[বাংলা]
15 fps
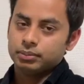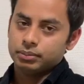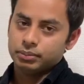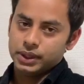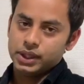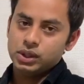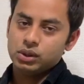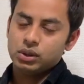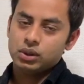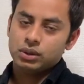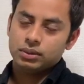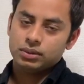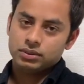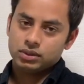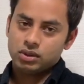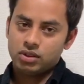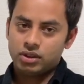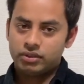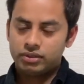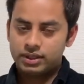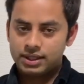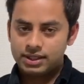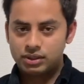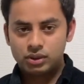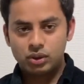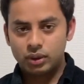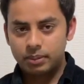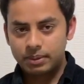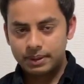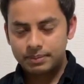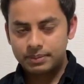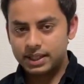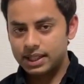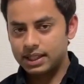ভিডিও কনফারেন্স করবে আপনাকে